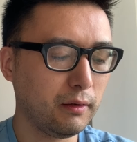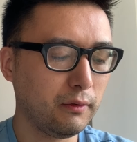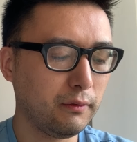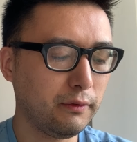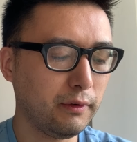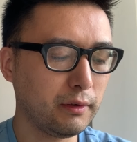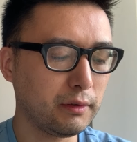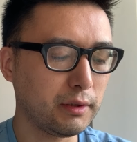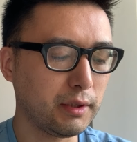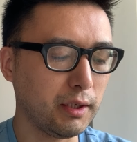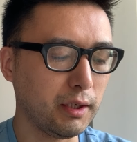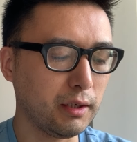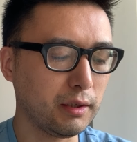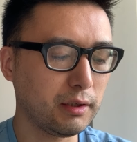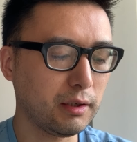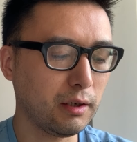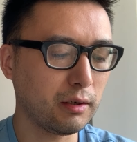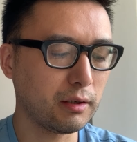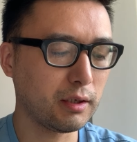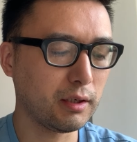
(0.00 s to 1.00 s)
凤姐
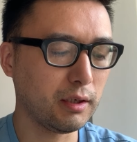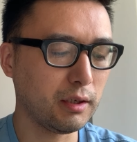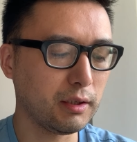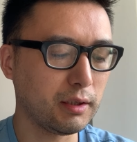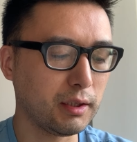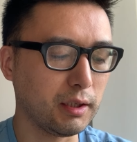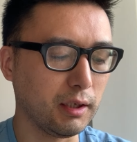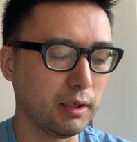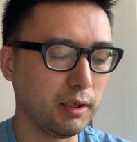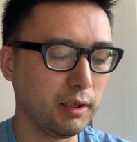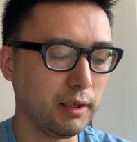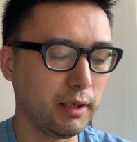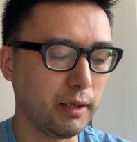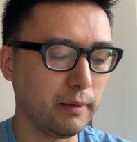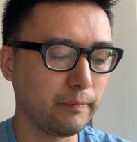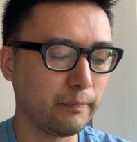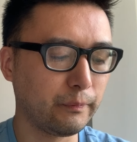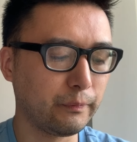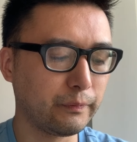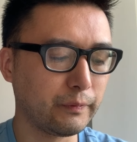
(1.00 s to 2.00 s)
笑着洗了脸，
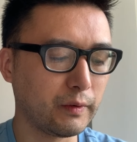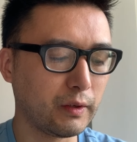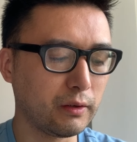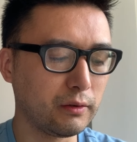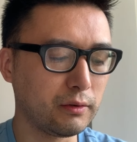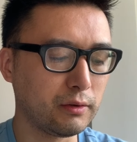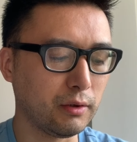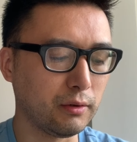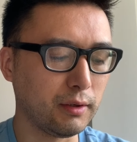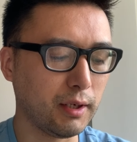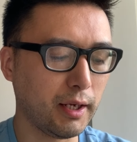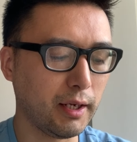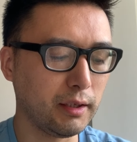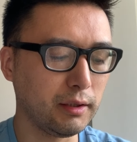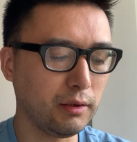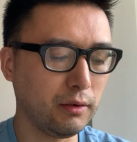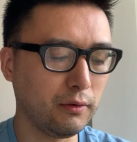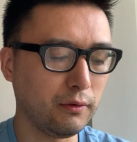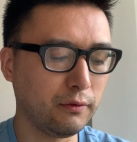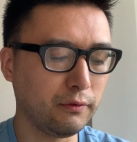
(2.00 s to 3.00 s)
走来
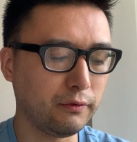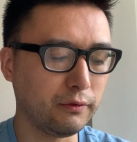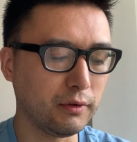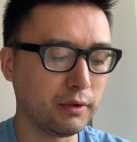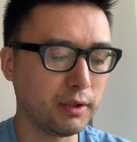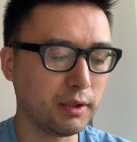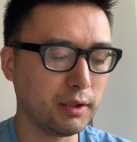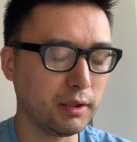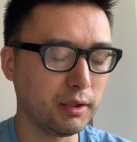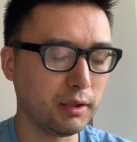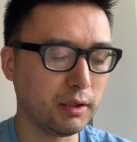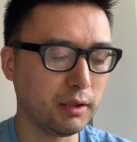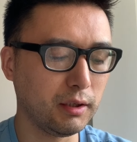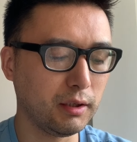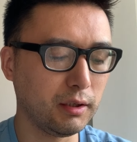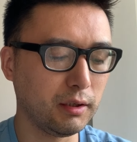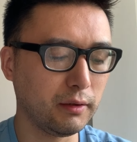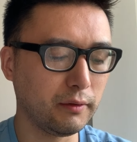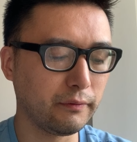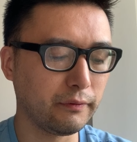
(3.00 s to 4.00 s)
又服
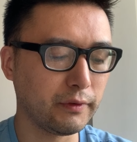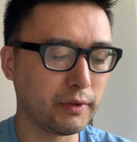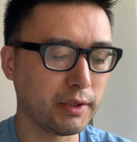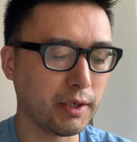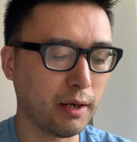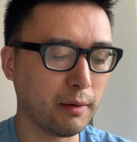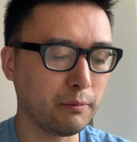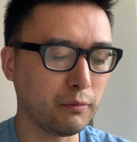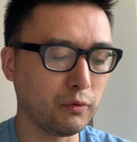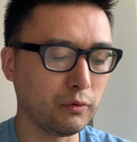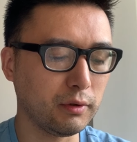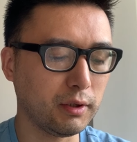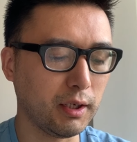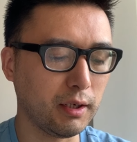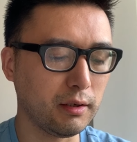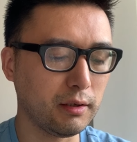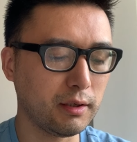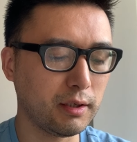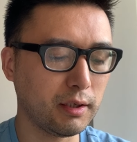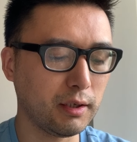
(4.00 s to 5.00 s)
侍贾母
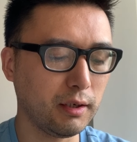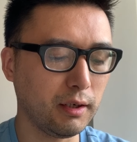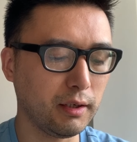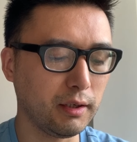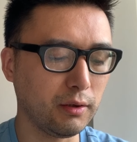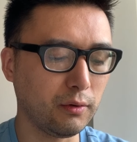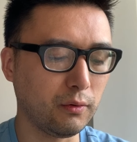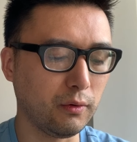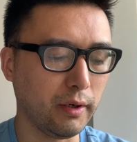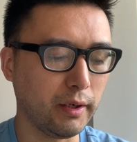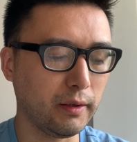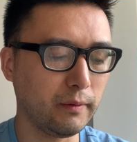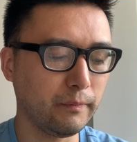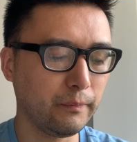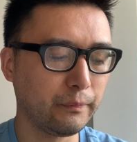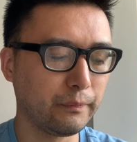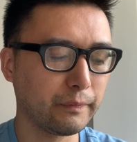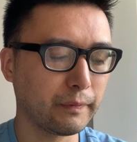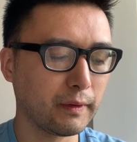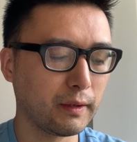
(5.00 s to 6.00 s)
等吃了一回。
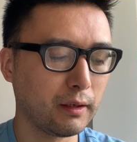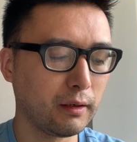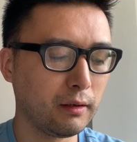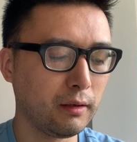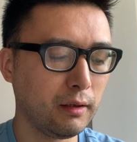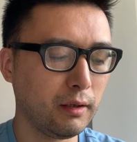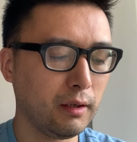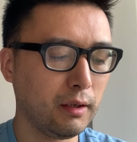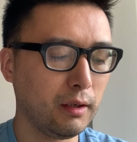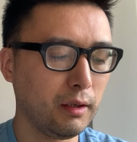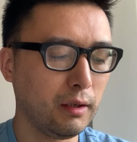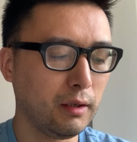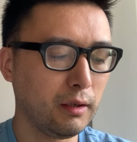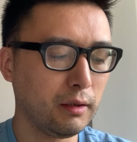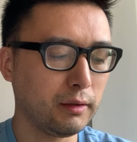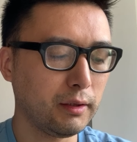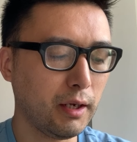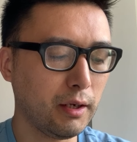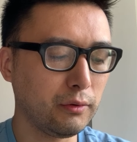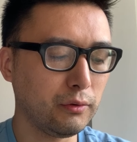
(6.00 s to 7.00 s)

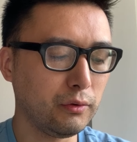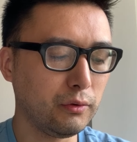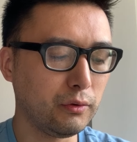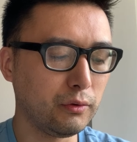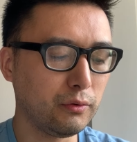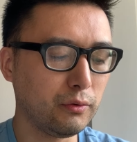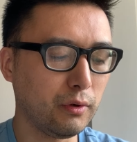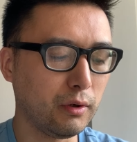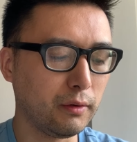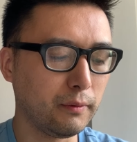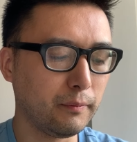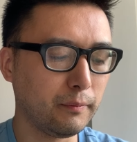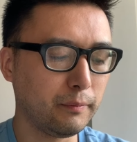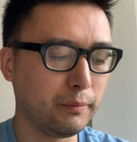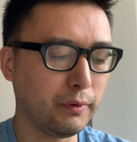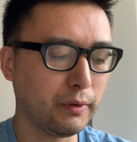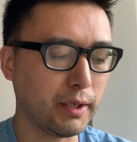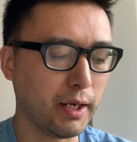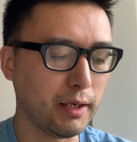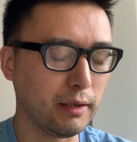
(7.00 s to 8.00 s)
黛玉若
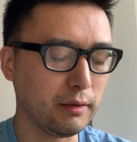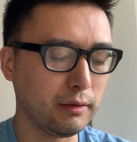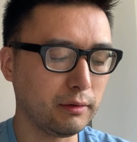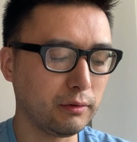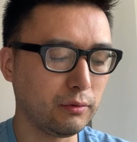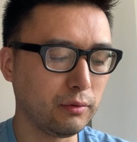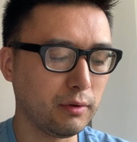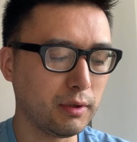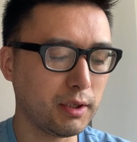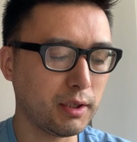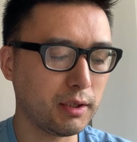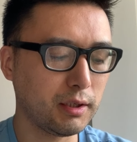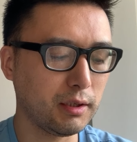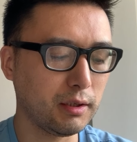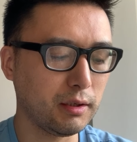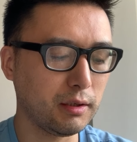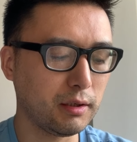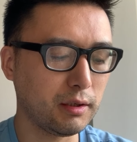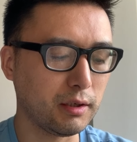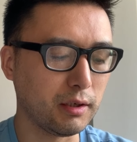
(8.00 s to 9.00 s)
不敢多
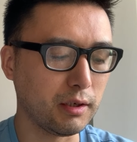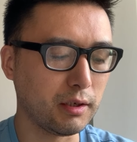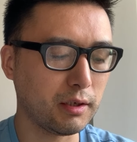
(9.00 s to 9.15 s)
吃，只